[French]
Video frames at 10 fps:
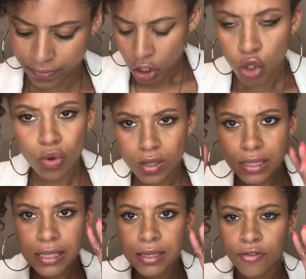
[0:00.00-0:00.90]
donc,
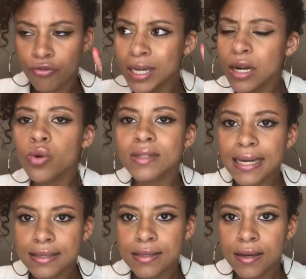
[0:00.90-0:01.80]
euh, vous voyez le
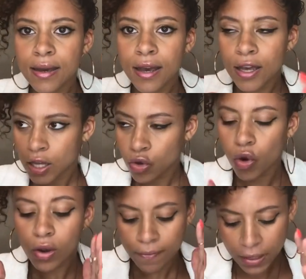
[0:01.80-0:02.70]
contexte Donc,
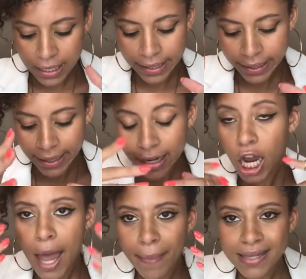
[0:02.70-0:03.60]
il est quand
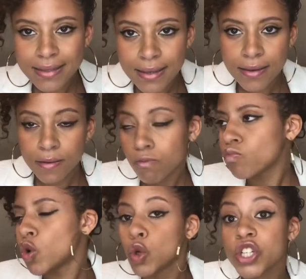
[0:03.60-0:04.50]
même assez
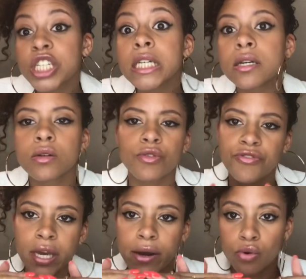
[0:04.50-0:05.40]
logique de
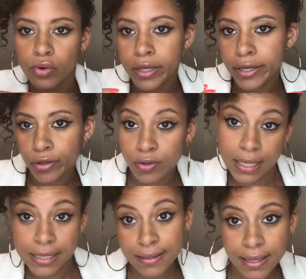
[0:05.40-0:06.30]
faire le lien de
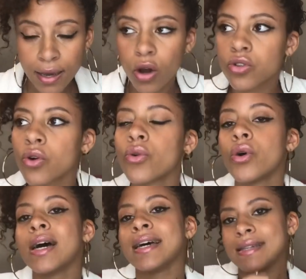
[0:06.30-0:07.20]
causalité entre
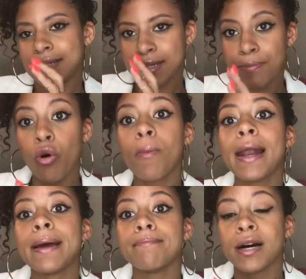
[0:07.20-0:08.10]
ces
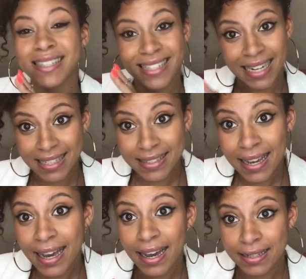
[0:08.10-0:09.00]
problèmes
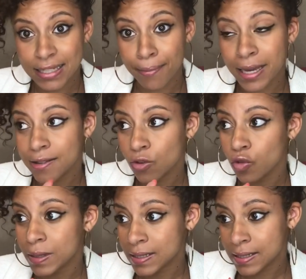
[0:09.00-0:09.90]
sanitaires, diabète,
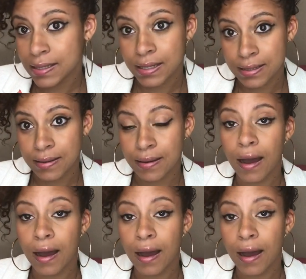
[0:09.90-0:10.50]
obésité, etc.,